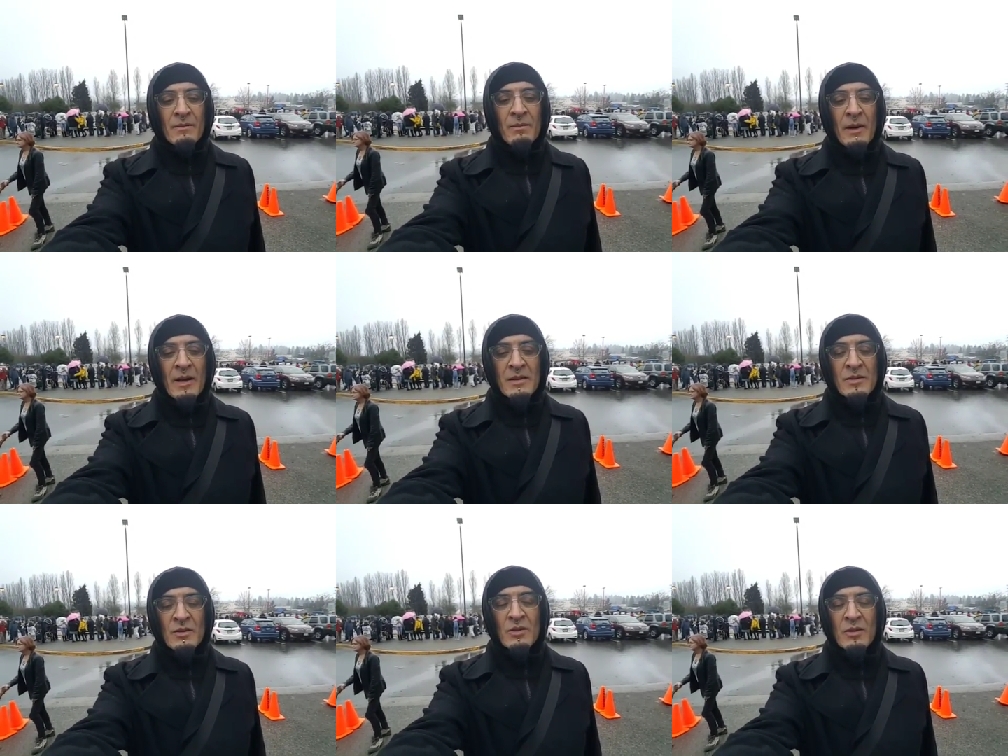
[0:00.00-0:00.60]

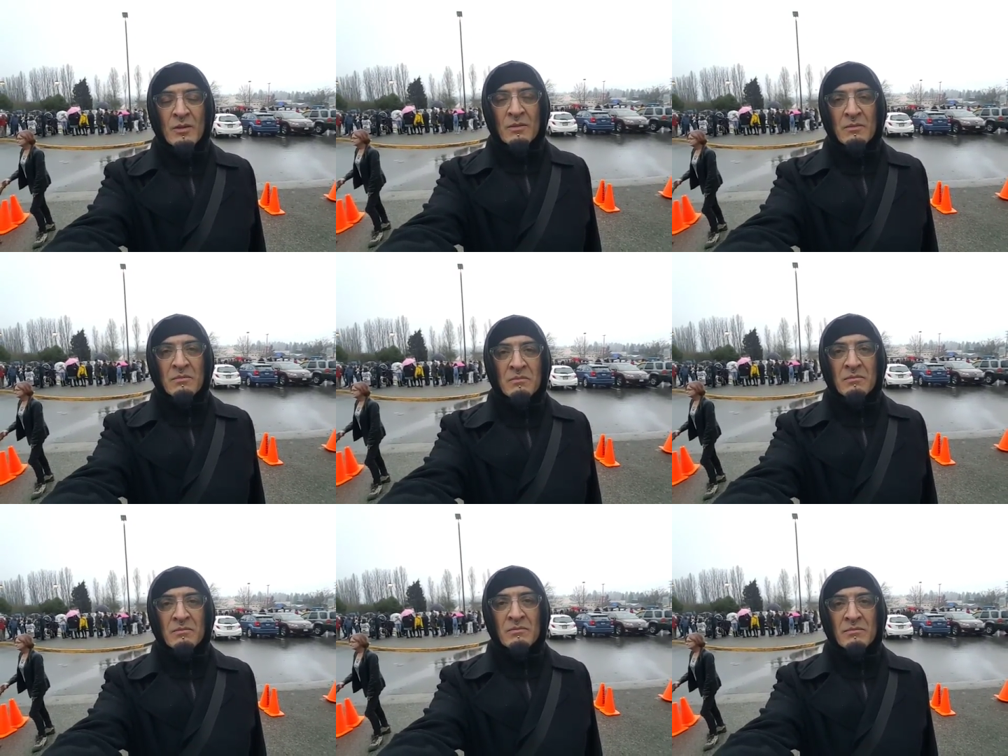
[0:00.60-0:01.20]
pareció,
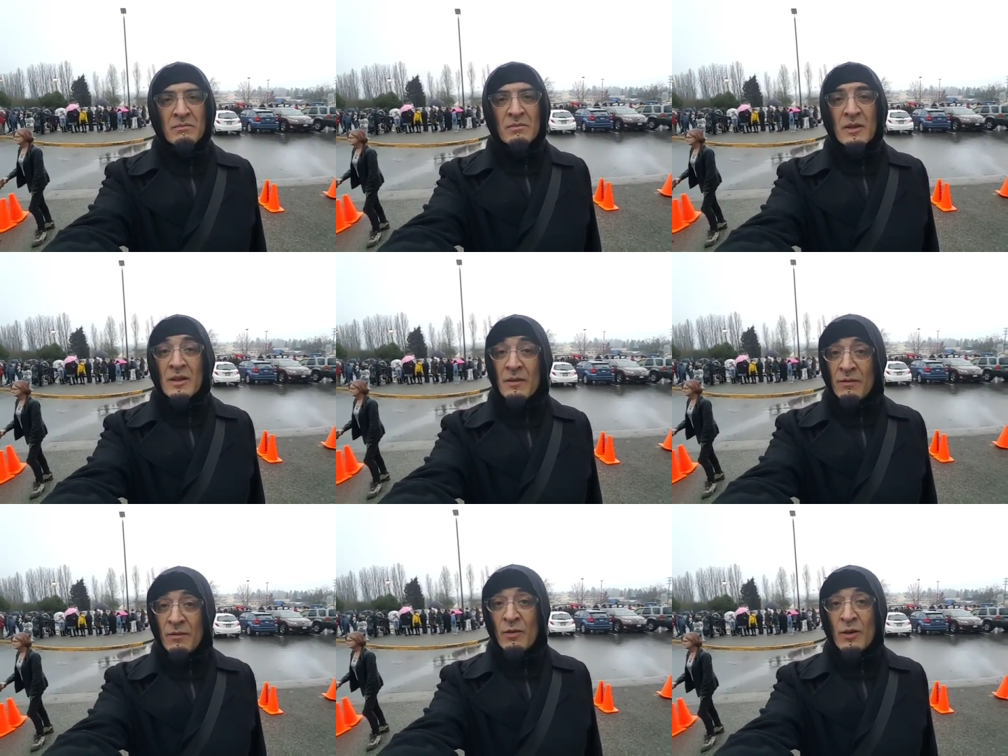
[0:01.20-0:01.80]

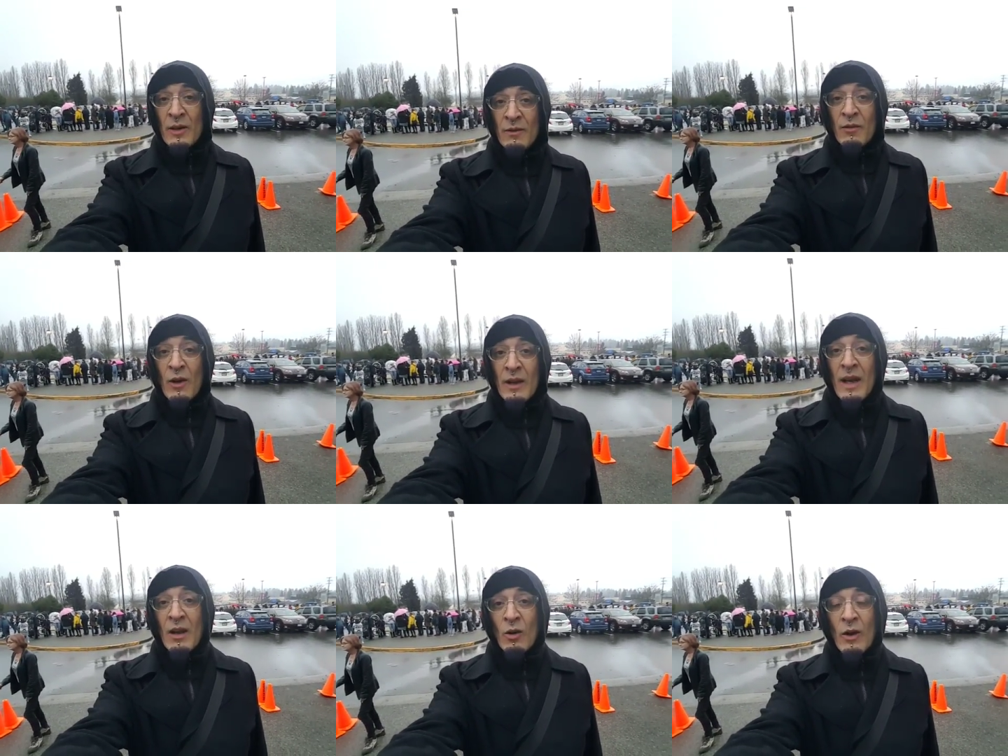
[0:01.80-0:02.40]
fue,
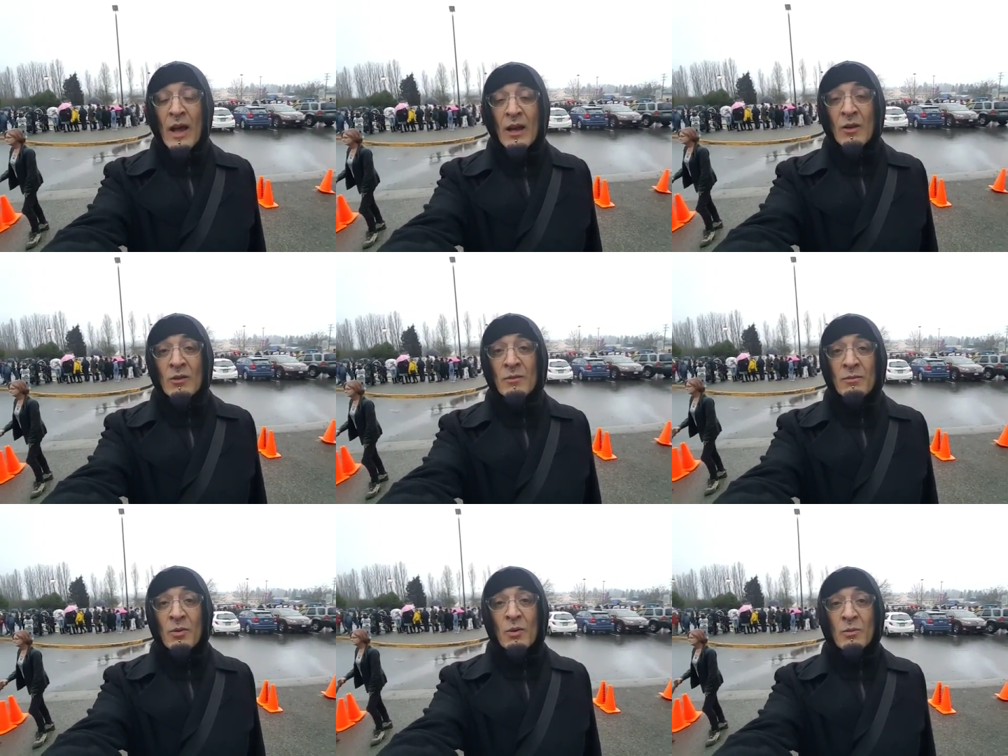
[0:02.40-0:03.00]
acalorado
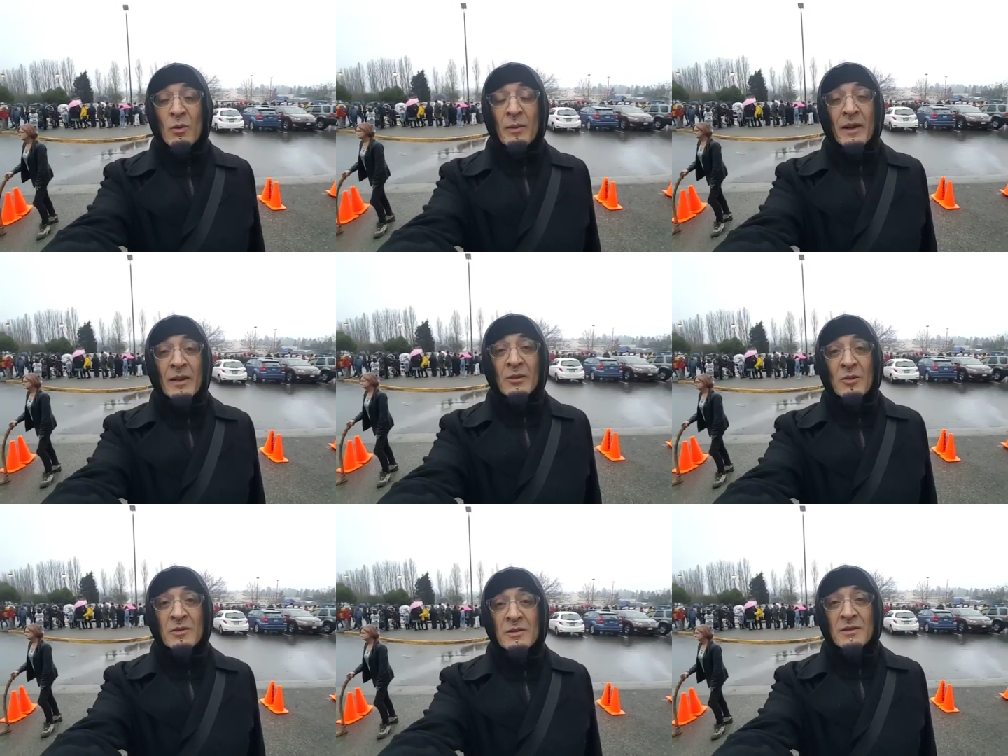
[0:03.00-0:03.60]
por
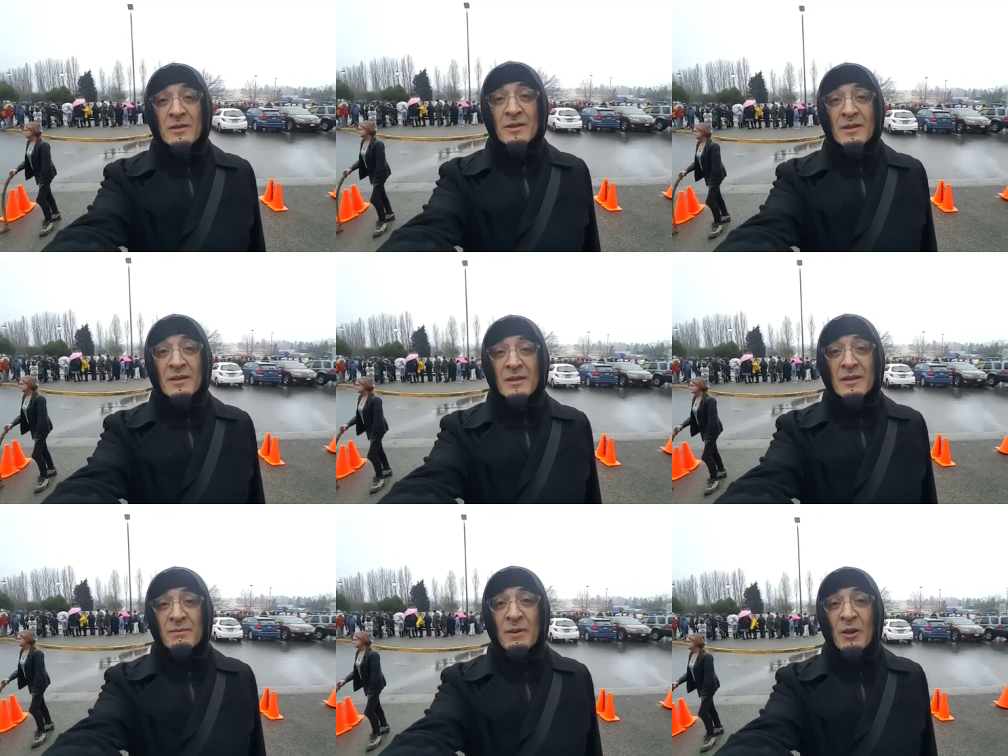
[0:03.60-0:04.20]
momentos.
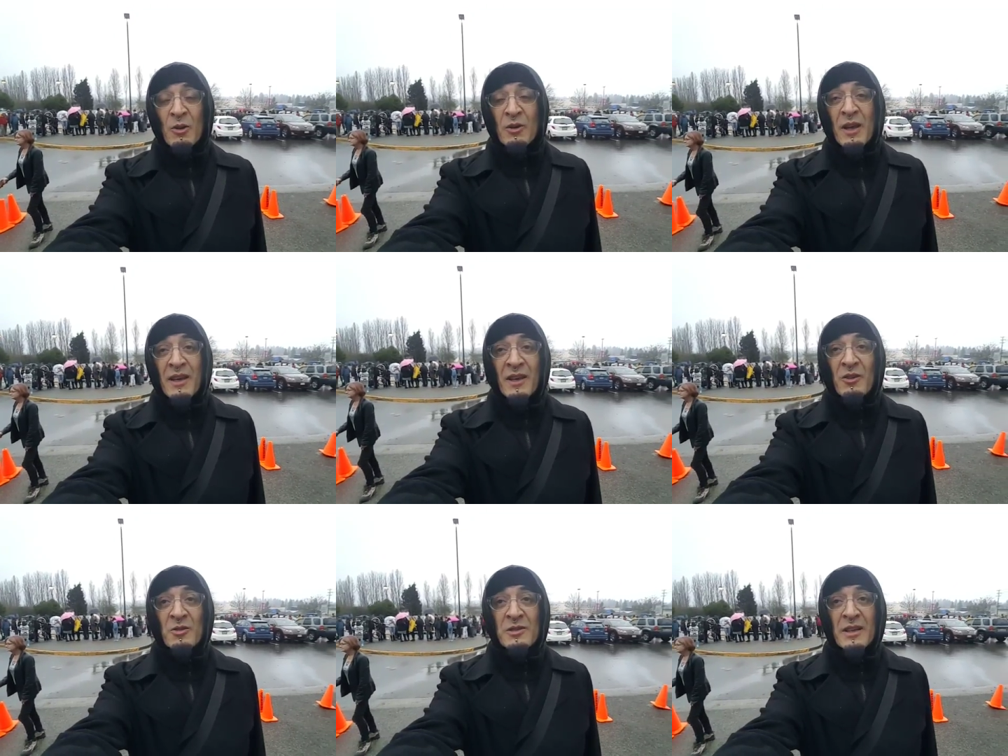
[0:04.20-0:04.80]
Espero que
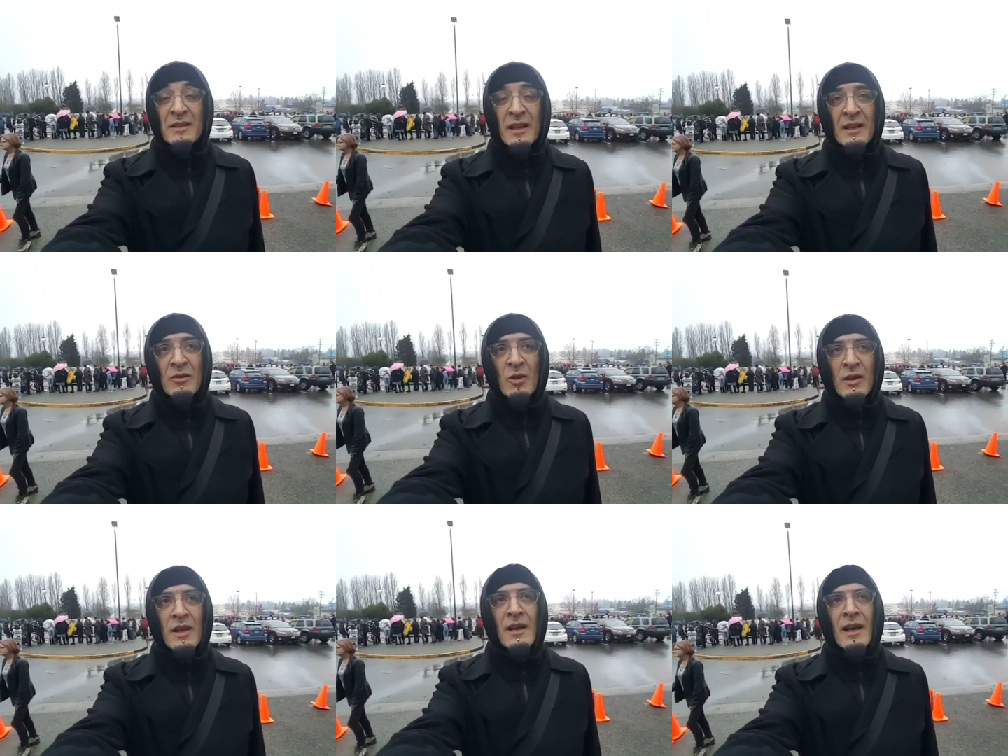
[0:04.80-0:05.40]
aquí no sea
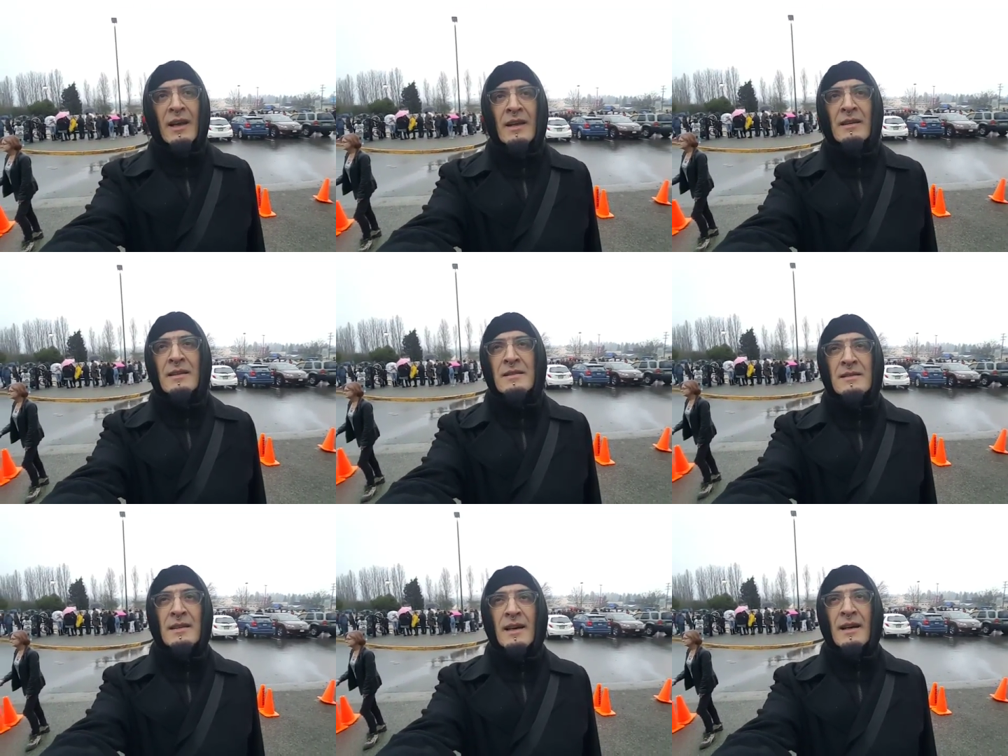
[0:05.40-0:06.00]
tanto. Aquí la gente
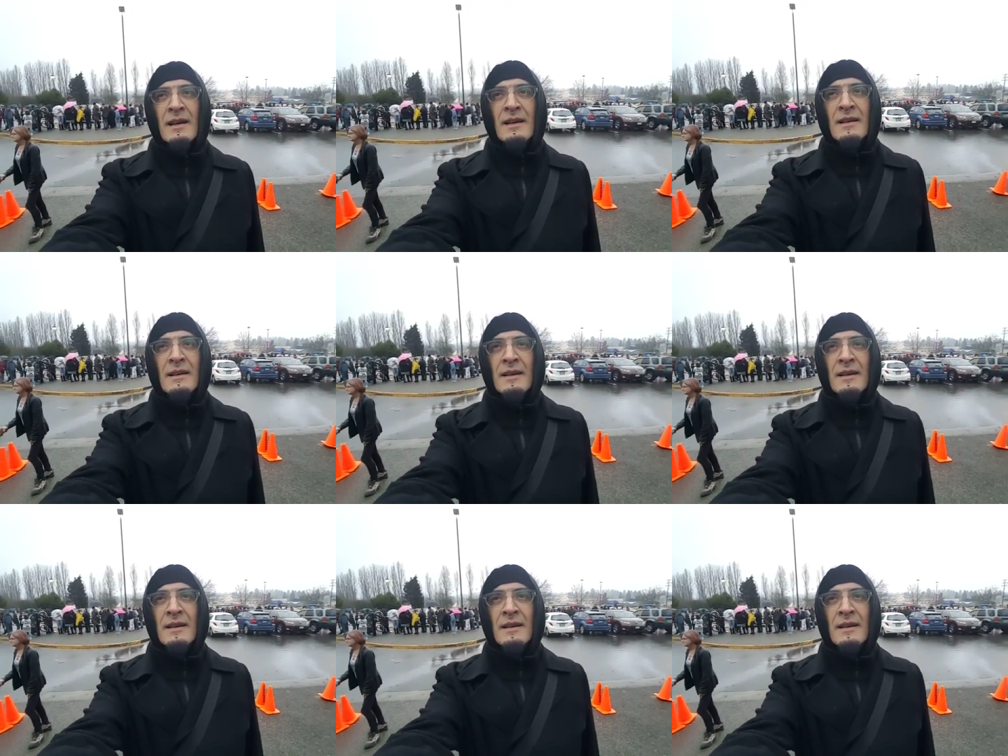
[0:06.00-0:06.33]
está,